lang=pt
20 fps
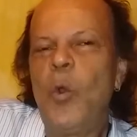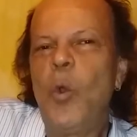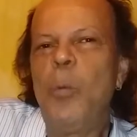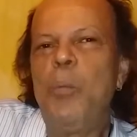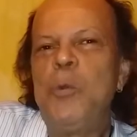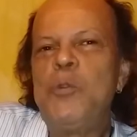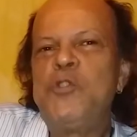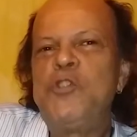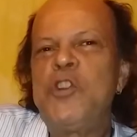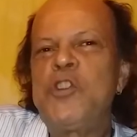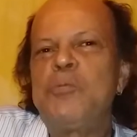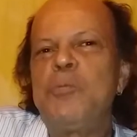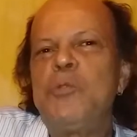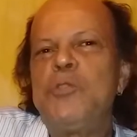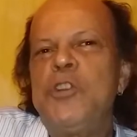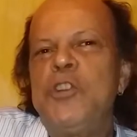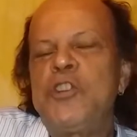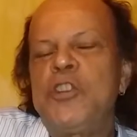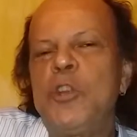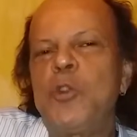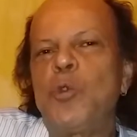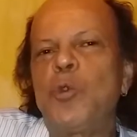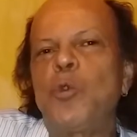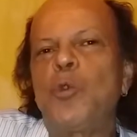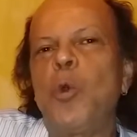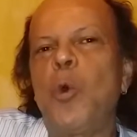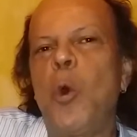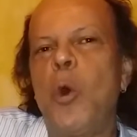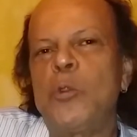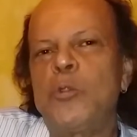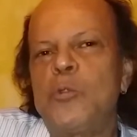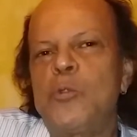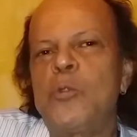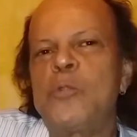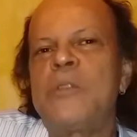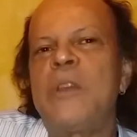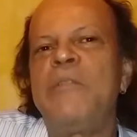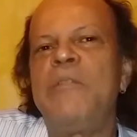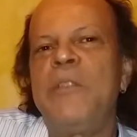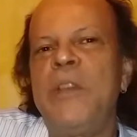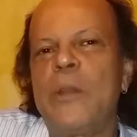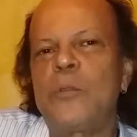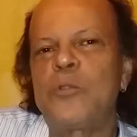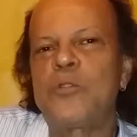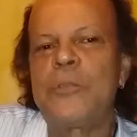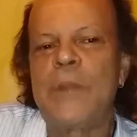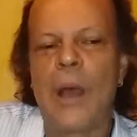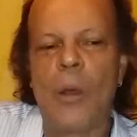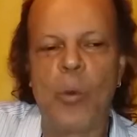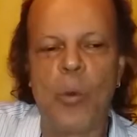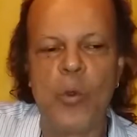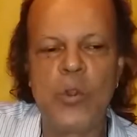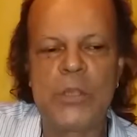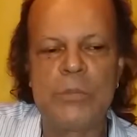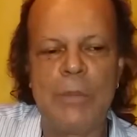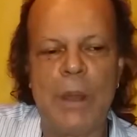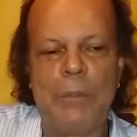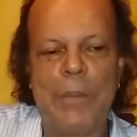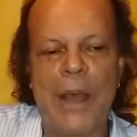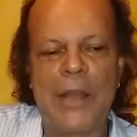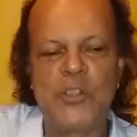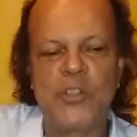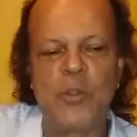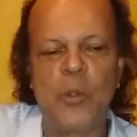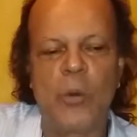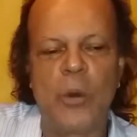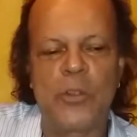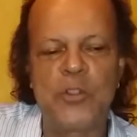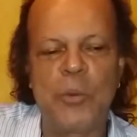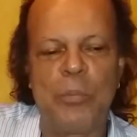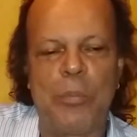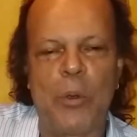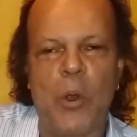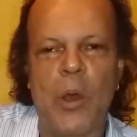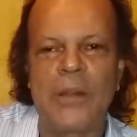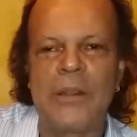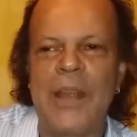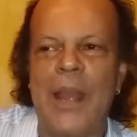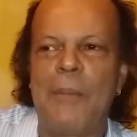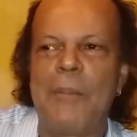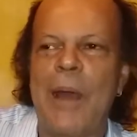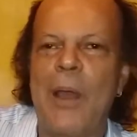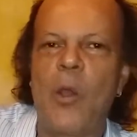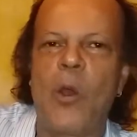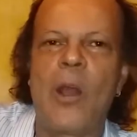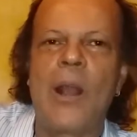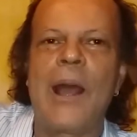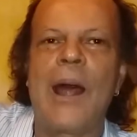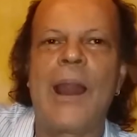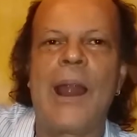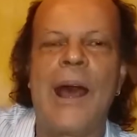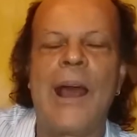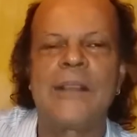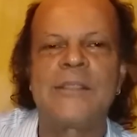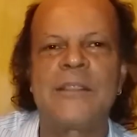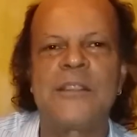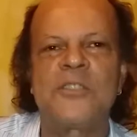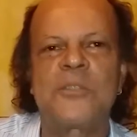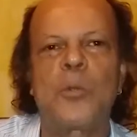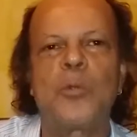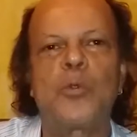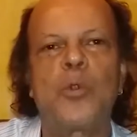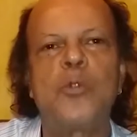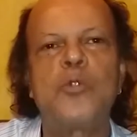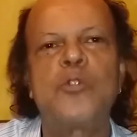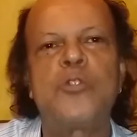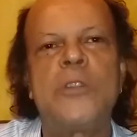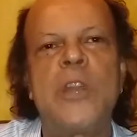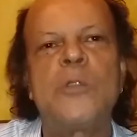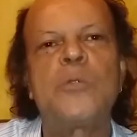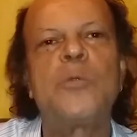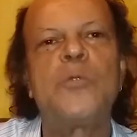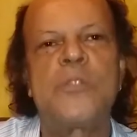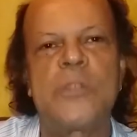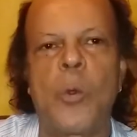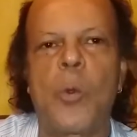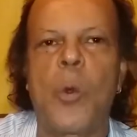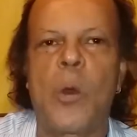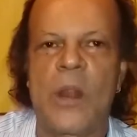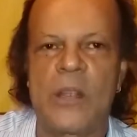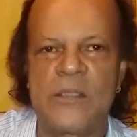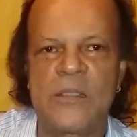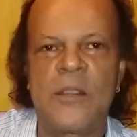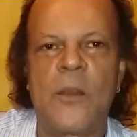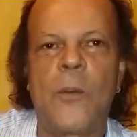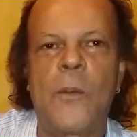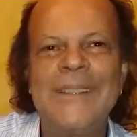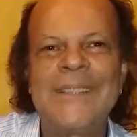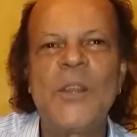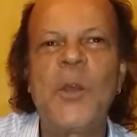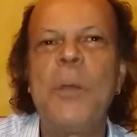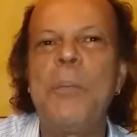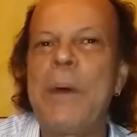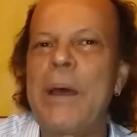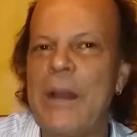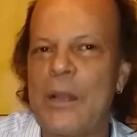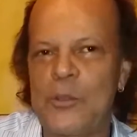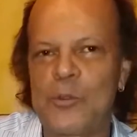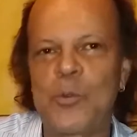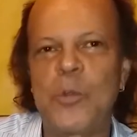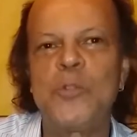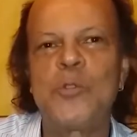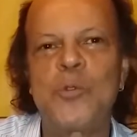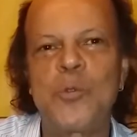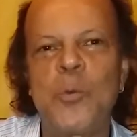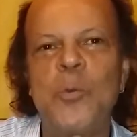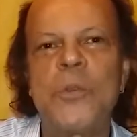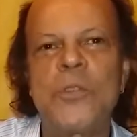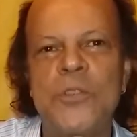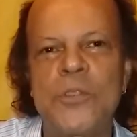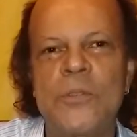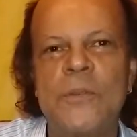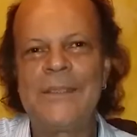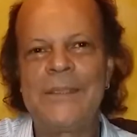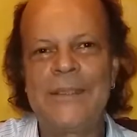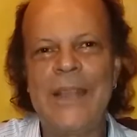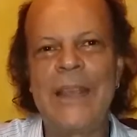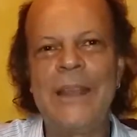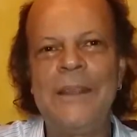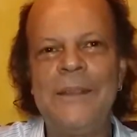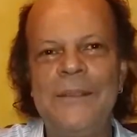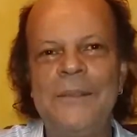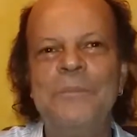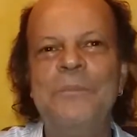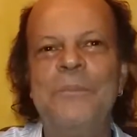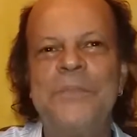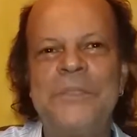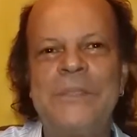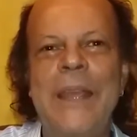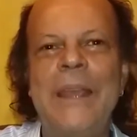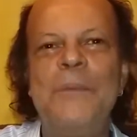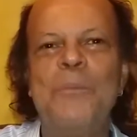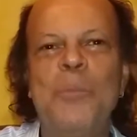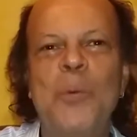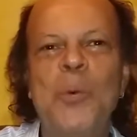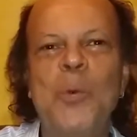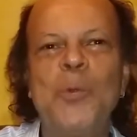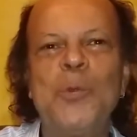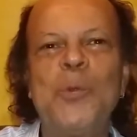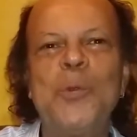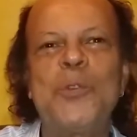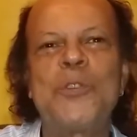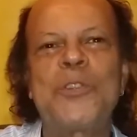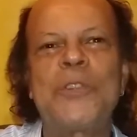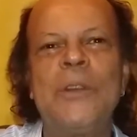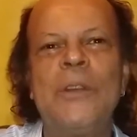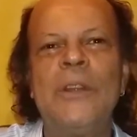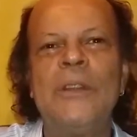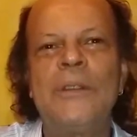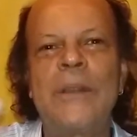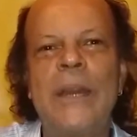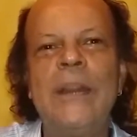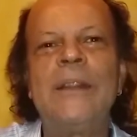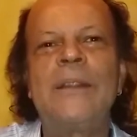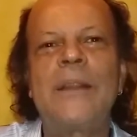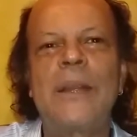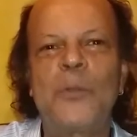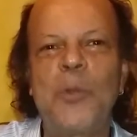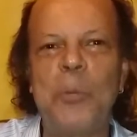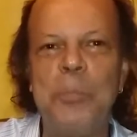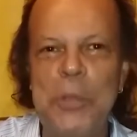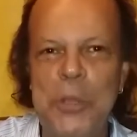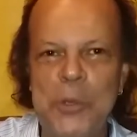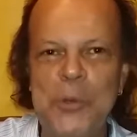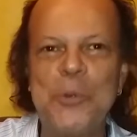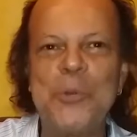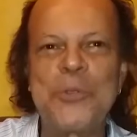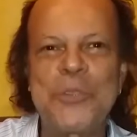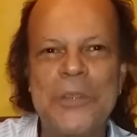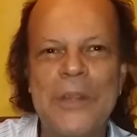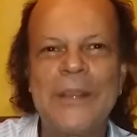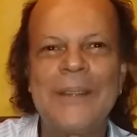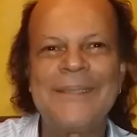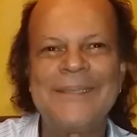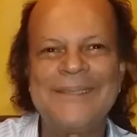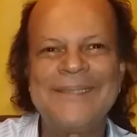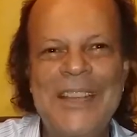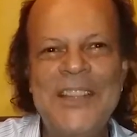O budismo diz que todos os eventos, da última partícula de pó até a maior galáxia, estão todos dentro do seu coração. São emanações suas. Sem, sem mundos, 30 domínios, né?